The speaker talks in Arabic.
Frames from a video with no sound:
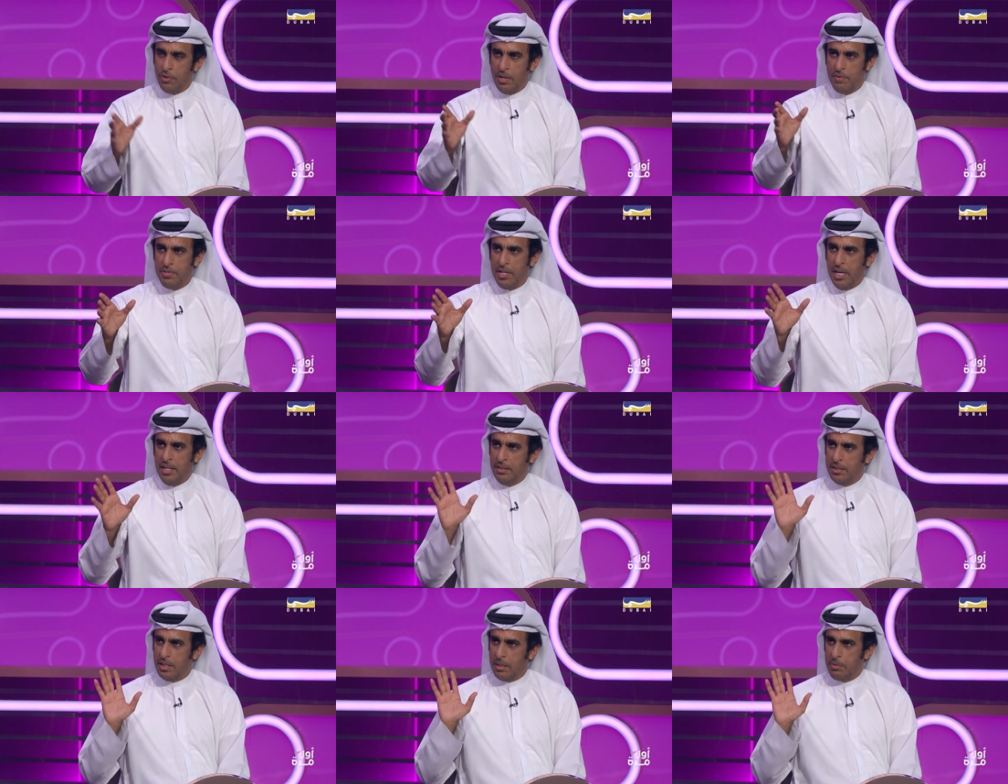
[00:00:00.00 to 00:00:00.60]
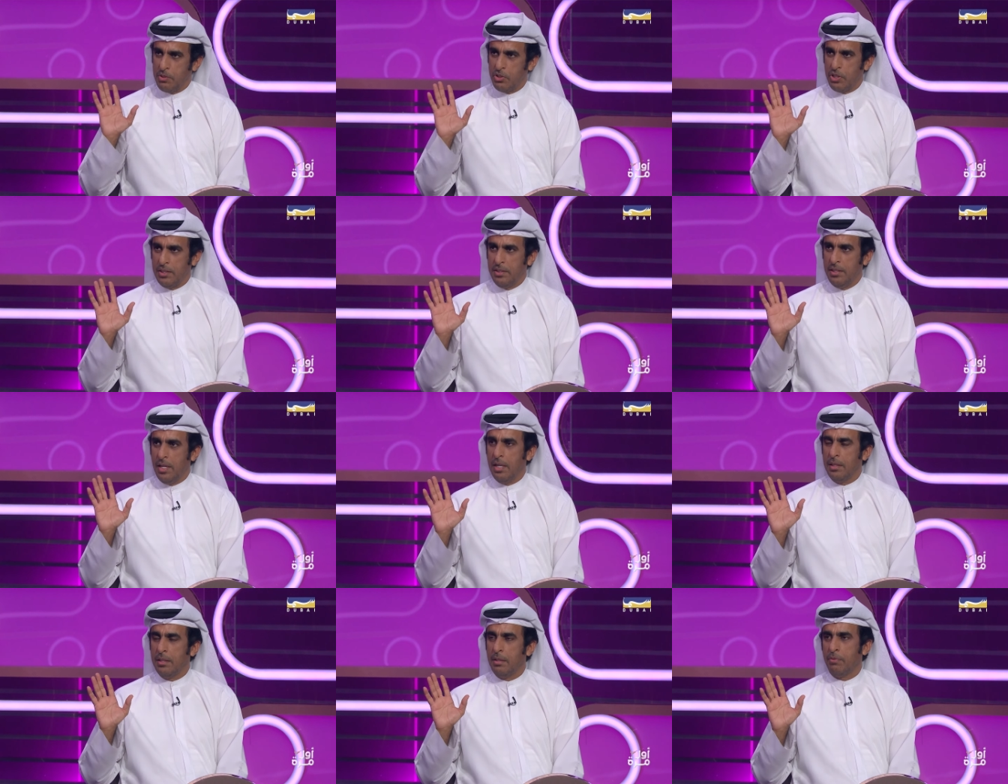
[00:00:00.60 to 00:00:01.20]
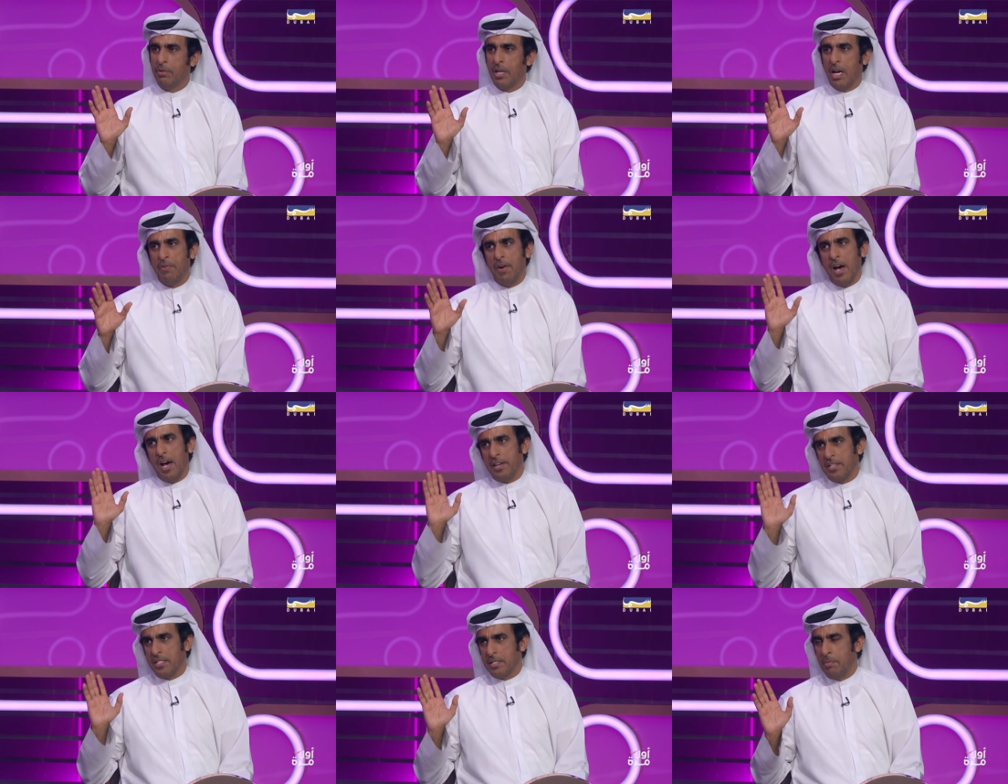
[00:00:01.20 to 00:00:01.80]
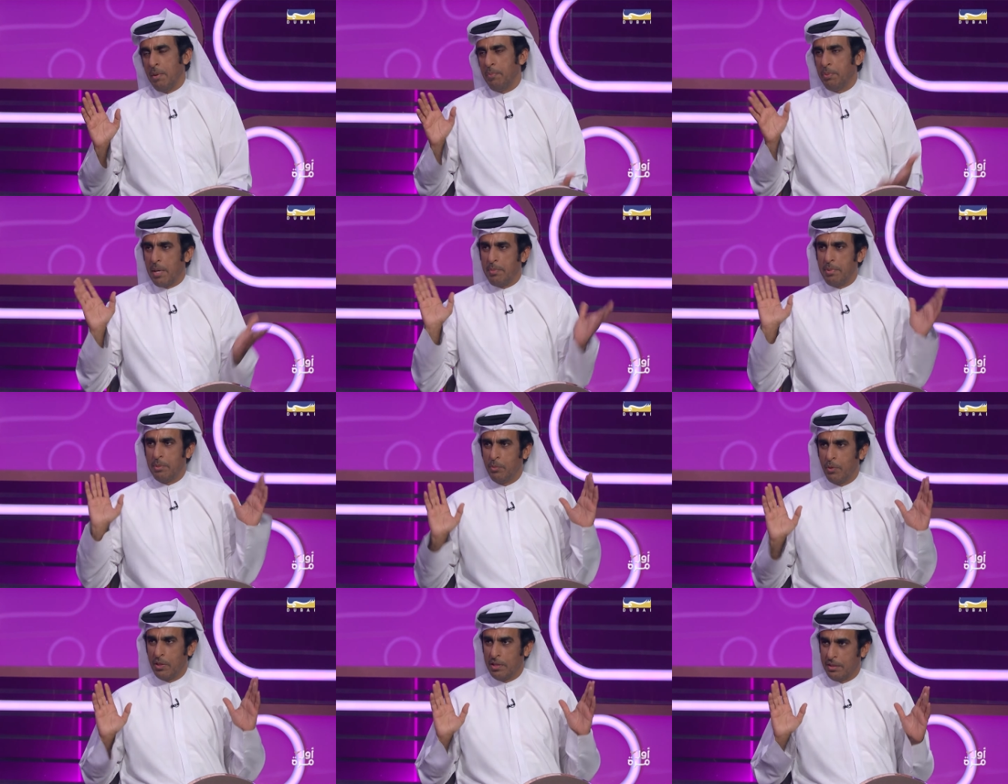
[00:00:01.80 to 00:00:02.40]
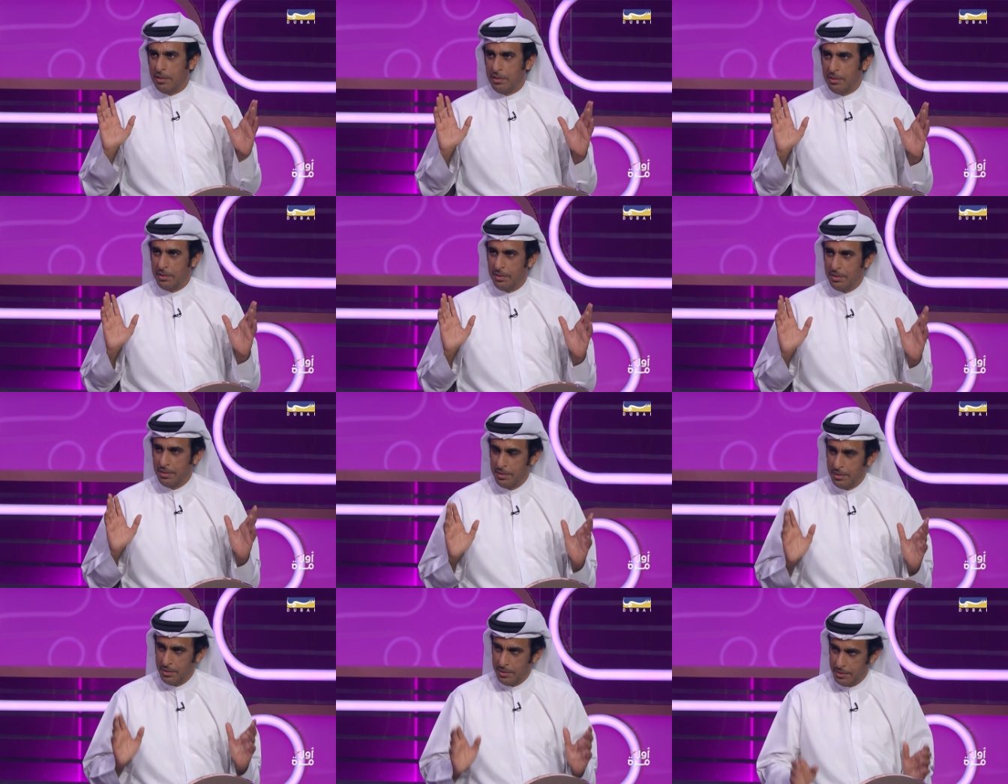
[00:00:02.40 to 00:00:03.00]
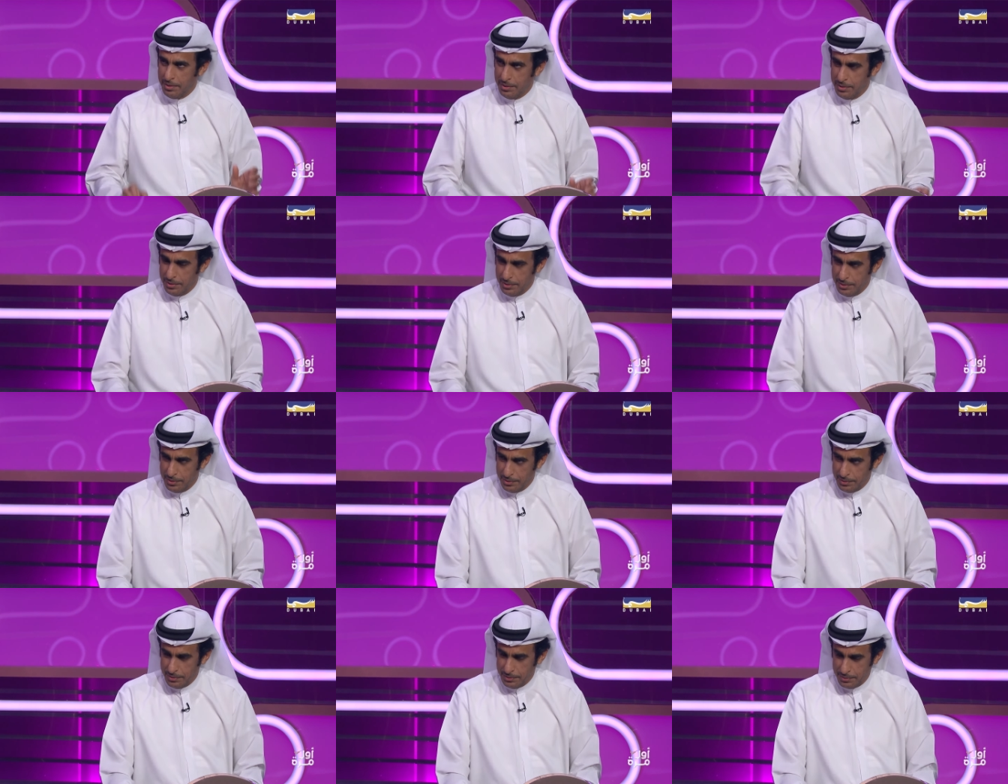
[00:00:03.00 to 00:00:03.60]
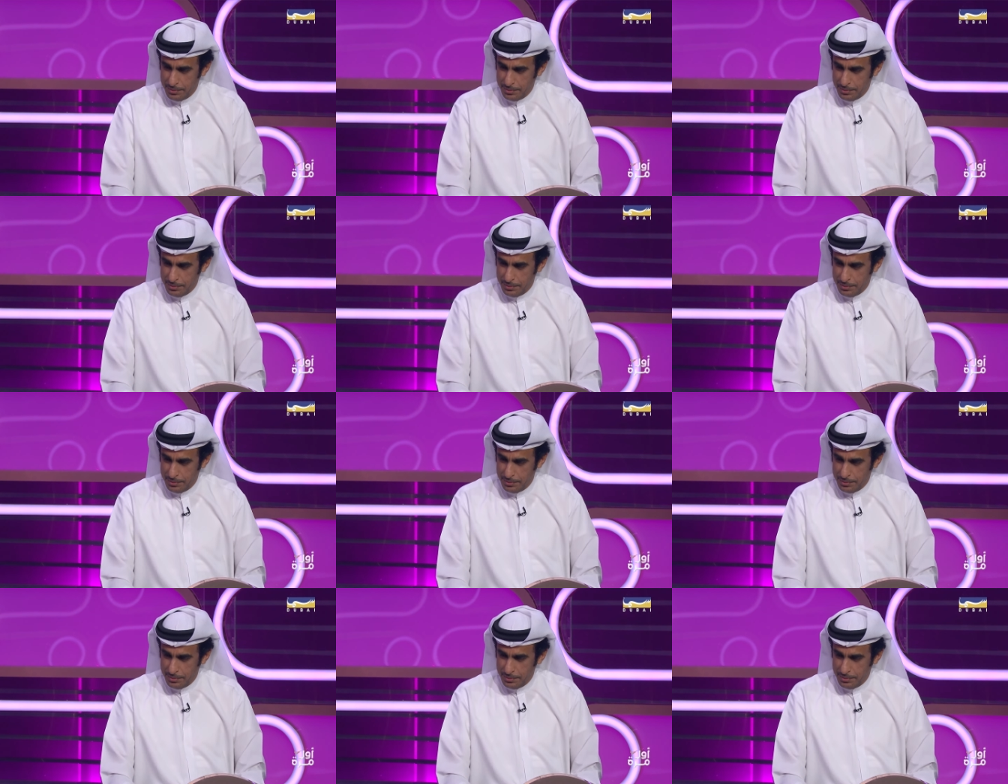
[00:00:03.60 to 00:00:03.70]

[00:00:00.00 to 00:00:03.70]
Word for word: اشوف نفسي عنتره بن شداد كفارس ما كممثل اول